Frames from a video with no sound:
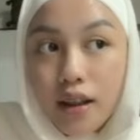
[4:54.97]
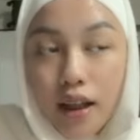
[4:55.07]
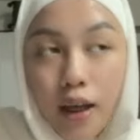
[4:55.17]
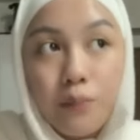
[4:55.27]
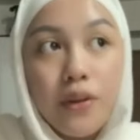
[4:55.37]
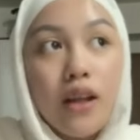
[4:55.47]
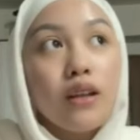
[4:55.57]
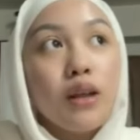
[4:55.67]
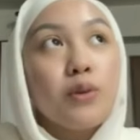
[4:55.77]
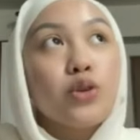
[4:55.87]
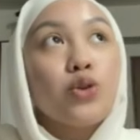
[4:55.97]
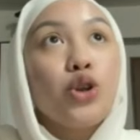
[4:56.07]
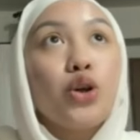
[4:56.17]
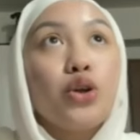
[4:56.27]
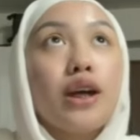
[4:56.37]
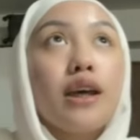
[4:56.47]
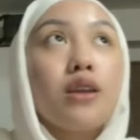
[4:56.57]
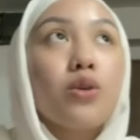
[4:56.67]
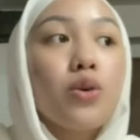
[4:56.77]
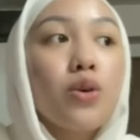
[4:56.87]
Jadi tipe studionya
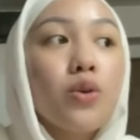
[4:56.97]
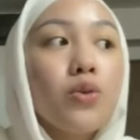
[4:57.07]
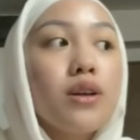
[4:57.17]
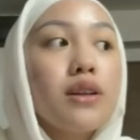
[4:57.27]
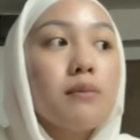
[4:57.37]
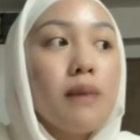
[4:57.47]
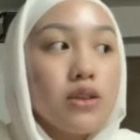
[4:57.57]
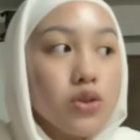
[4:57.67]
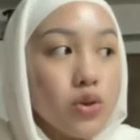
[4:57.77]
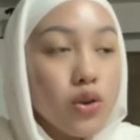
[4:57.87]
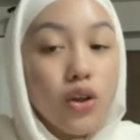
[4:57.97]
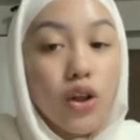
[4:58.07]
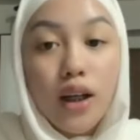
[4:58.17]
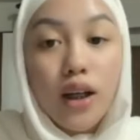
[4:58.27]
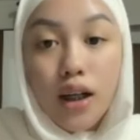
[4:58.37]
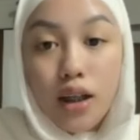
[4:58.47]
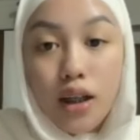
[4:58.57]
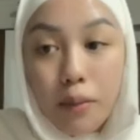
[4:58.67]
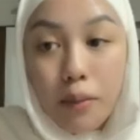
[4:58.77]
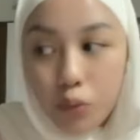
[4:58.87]
itu udah termasuk uh,
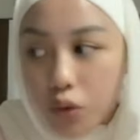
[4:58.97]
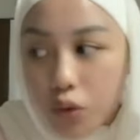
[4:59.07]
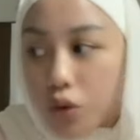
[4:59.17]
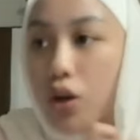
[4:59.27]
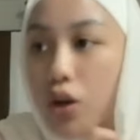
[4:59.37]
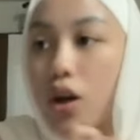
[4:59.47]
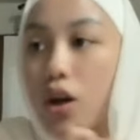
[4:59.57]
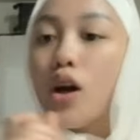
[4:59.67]
dapur,